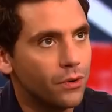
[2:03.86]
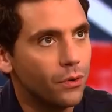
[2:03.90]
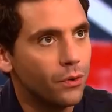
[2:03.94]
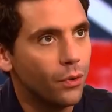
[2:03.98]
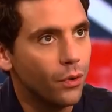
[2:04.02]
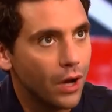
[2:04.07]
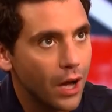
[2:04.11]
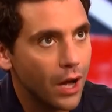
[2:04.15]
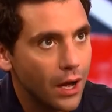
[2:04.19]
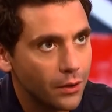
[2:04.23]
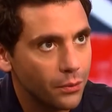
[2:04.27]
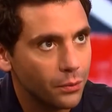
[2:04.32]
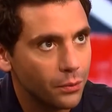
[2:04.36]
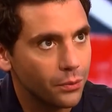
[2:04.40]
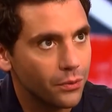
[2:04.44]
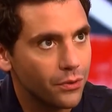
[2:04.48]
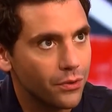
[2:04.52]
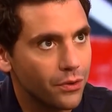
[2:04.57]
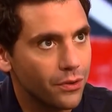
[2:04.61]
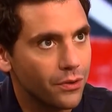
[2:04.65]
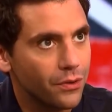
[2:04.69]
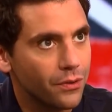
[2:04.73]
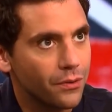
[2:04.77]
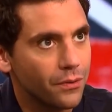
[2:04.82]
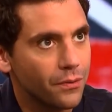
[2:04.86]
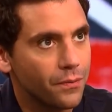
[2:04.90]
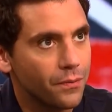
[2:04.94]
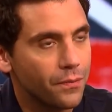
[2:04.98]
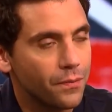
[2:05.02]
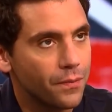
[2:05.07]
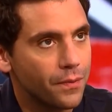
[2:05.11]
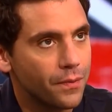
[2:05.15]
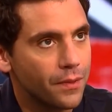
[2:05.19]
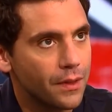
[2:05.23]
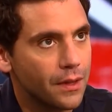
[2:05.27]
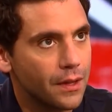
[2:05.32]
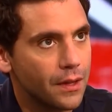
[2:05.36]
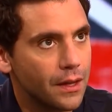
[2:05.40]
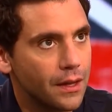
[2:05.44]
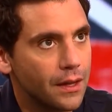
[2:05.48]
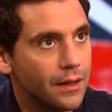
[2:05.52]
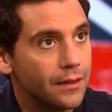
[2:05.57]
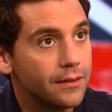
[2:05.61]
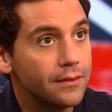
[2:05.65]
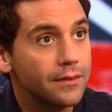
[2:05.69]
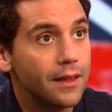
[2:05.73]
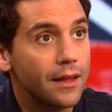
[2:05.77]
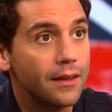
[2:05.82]
on raconte.
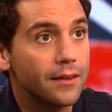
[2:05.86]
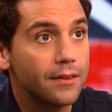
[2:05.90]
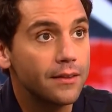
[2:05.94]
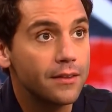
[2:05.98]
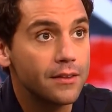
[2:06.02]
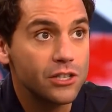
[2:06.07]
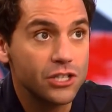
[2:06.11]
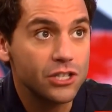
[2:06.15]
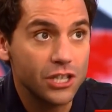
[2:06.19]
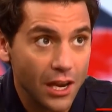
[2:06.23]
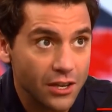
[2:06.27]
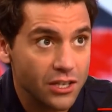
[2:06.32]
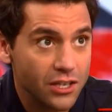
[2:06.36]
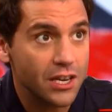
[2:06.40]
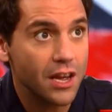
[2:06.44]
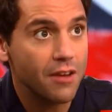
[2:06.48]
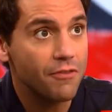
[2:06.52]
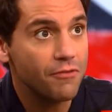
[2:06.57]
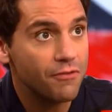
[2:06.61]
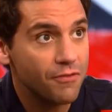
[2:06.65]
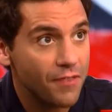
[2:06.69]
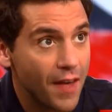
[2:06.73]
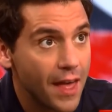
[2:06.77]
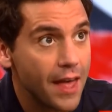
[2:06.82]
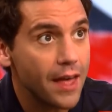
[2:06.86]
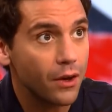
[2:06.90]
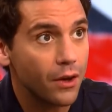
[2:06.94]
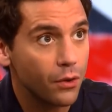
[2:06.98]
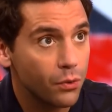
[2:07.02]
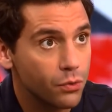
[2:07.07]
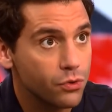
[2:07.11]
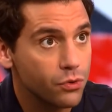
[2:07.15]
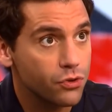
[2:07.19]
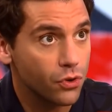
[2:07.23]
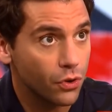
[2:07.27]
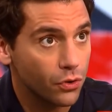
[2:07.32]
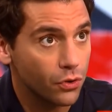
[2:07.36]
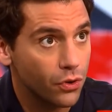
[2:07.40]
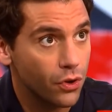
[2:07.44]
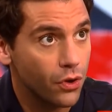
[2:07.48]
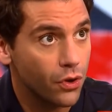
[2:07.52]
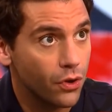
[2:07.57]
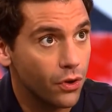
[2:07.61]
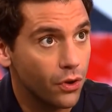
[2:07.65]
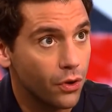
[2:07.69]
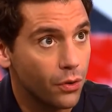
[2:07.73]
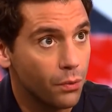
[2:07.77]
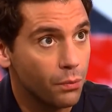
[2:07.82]
Tu as cherché à faire le
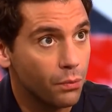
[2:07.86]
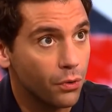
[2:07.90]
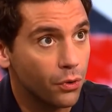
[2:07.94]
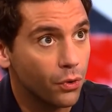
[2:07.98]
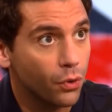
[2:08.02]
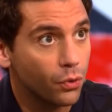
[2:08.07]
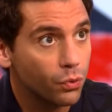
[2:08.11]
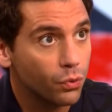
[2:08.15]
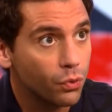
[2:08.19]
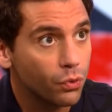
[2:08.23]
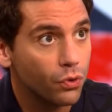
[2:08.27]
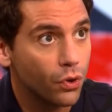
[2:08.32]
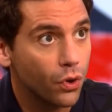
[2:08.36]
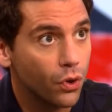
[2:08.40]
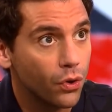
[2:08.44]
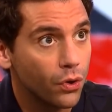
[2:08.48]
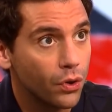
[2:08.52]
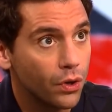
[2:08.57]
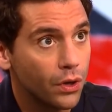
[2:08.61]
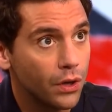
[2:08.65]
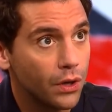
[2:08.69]
chanteur pendant deux ans